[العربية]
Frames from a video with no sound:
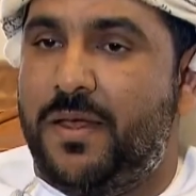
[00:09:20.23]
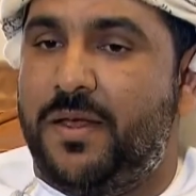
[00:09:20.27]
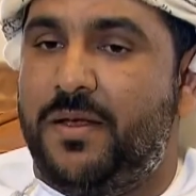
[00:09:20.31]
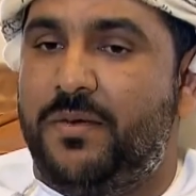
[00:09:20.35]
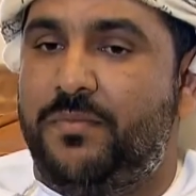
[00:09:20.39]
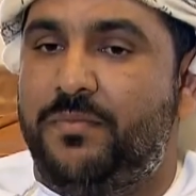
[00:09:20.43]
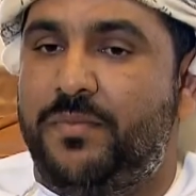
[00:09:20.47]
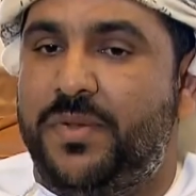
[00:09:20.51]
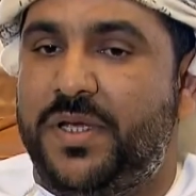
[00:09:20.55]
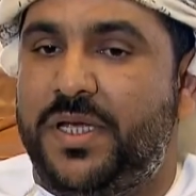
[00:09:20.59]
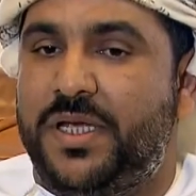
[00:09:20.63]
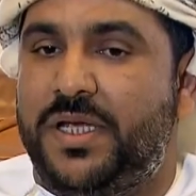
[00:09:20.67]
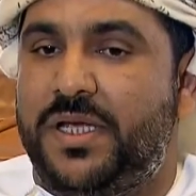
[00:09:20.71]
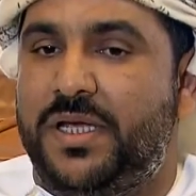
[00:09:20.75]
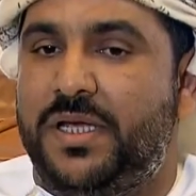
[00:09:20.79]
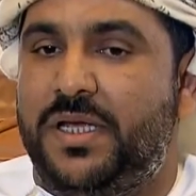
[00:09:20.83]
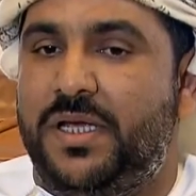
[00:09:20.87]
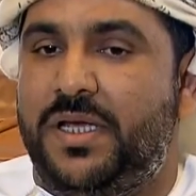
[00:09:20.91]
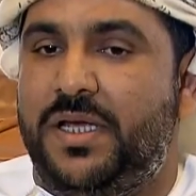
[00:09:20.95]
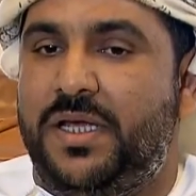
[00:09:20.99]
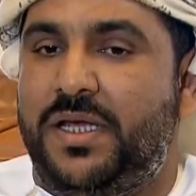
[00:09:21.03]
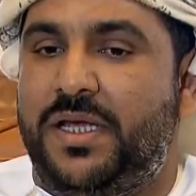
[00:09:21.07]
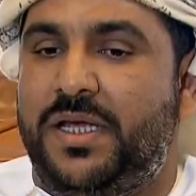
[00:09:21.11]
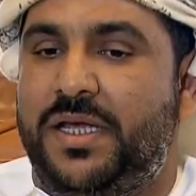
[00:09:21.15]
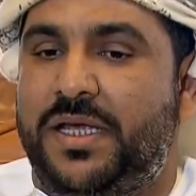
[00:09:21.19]

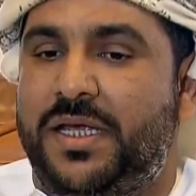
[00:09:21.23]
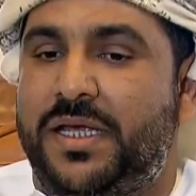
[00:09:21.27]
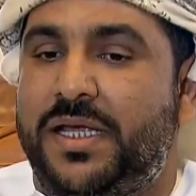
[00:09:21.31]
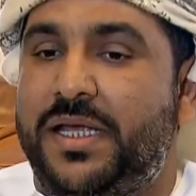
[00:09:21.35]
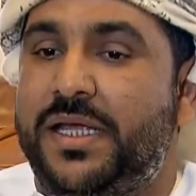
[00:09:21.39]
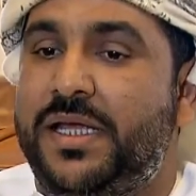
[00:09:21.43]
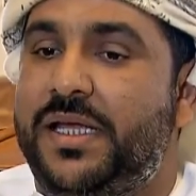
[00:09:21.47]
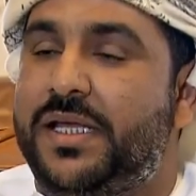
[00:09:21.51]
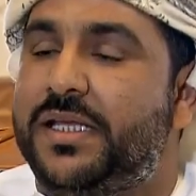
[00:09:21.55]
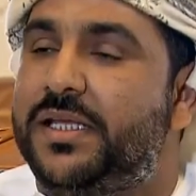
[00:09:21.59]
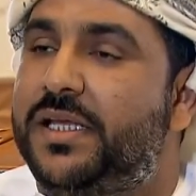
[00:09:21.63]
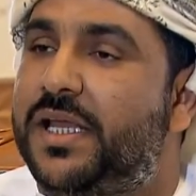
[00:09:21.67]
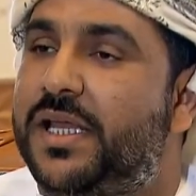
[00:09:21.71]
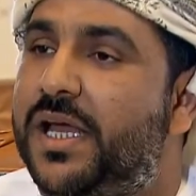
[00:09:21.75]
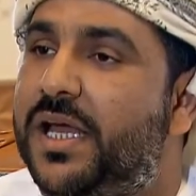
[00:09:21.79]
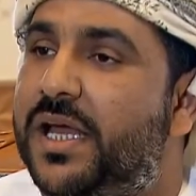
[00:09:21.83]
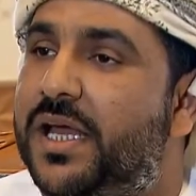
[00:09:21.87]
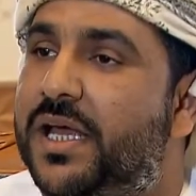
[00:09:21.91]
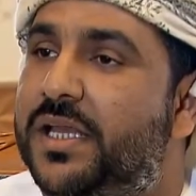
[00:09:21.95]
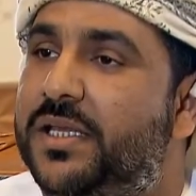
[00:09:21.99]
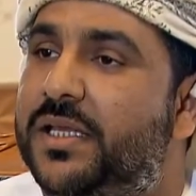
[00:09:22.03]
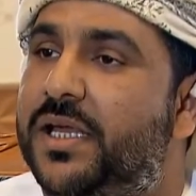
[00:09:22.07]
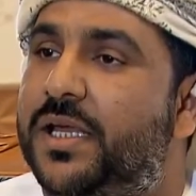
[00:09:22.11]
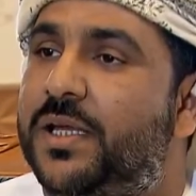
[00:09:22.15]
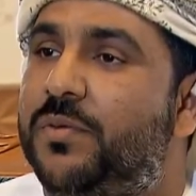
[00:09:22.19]

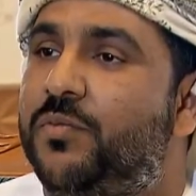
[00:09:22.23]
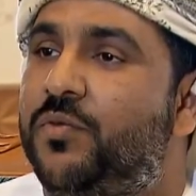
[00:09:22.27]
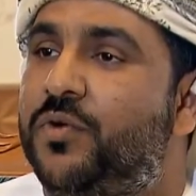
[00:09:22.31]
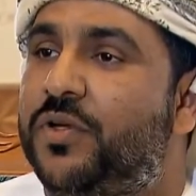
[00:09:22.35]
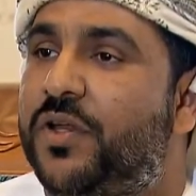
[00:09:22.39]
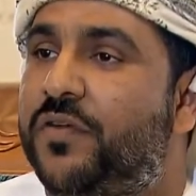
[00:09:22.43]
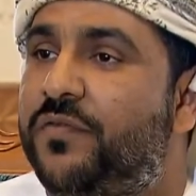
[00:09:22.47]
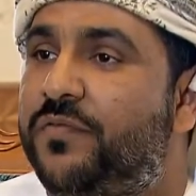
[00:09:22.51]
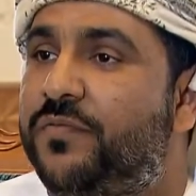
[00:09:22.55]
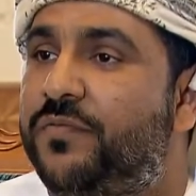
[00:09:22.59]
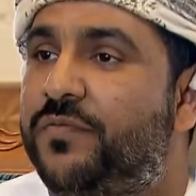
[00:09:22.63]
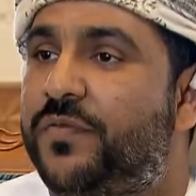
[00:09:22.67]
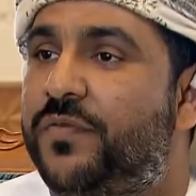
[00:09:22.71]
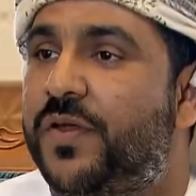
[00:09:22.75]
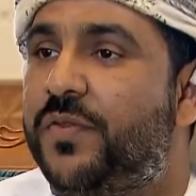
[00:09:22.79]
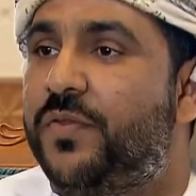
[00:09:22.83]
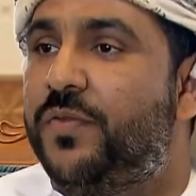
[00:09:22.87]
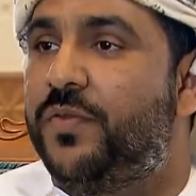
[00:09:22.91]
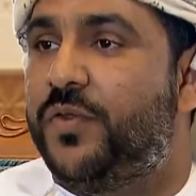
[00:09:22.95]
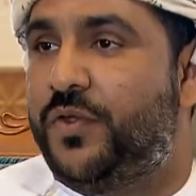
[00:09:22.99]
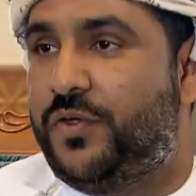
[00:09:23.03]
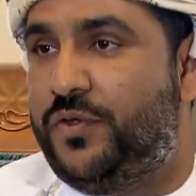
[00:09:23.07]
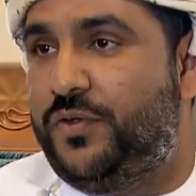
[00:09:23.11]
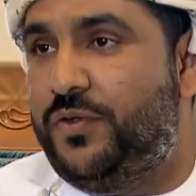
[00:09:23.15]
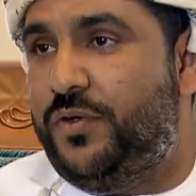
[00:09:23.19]
بإعلان المنفذ
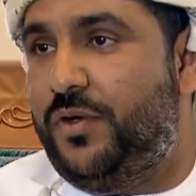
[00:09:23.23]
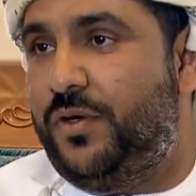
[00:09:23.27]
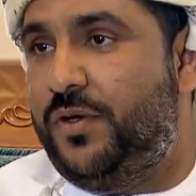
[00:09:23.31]
ضده